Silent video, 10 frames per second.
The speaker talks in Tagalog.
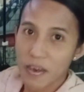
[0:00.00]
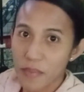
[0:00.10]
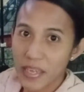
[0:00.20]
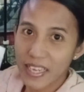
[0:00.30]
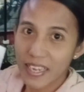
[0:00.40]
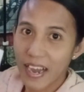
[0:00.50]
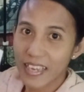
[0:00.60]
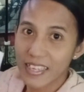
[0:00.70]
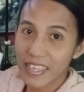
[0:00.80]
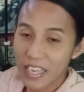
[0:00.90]

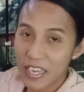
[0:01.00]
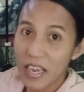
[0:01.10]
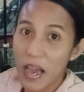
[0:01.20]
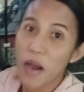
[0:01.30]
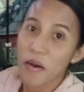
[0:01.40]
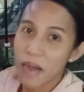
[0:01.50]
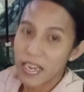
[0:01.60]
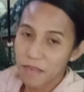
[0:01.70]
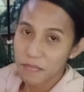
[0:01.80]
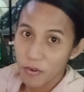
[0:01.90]
binigay ni
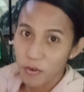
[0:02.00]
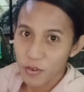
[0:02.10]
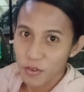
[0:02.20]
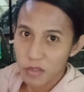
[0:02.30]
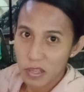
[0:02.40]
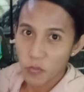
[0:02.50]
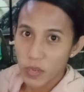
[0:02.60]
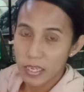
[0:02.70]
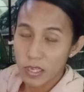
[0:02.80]
madam na nahulog yung 50.